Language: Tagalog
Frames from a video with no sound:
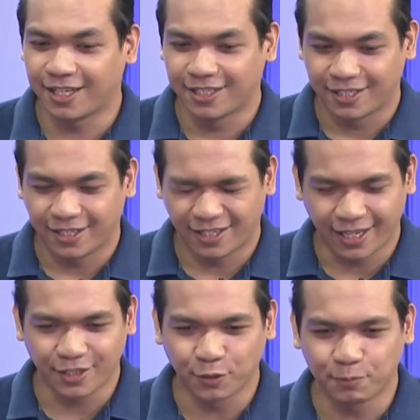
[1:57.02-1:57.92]
Philip?
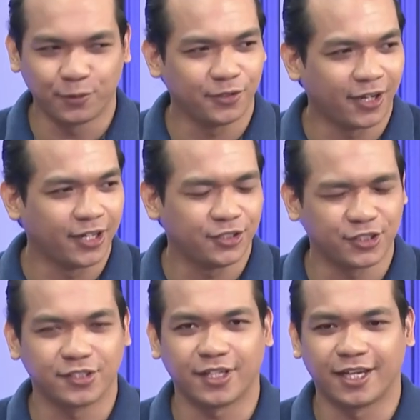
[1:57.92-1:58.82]
ito pong
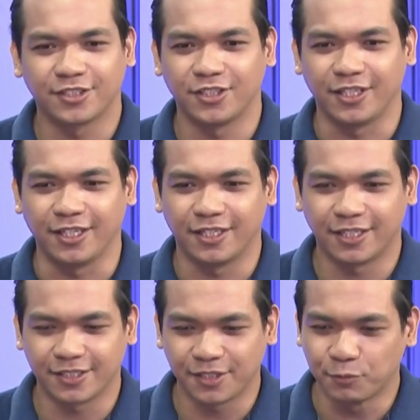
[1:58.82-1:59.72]
Narchus actually,
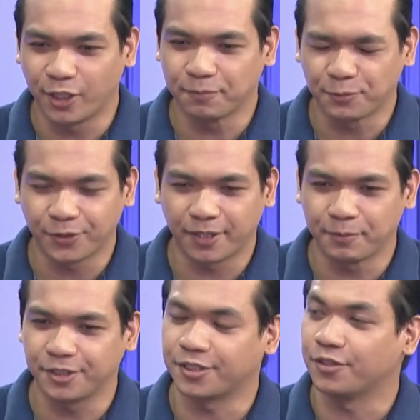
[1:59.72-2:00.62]
nasimulan po
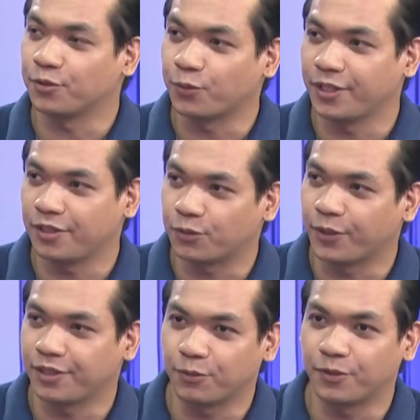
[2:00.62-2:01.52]
namin siya noong
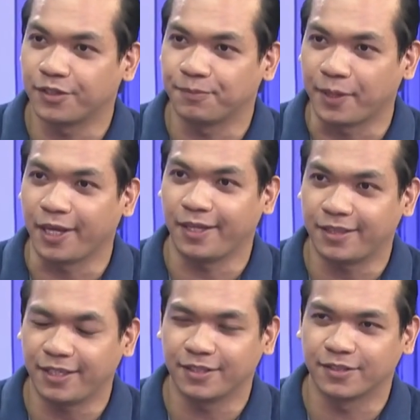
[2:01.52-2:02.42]
2021, May
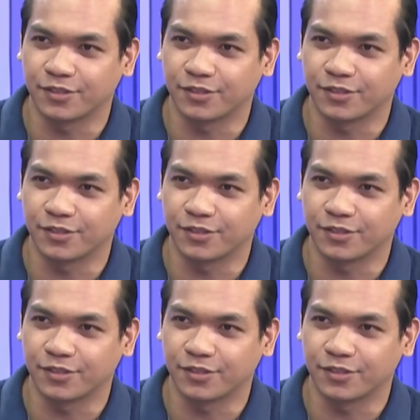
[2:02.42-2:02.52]
18.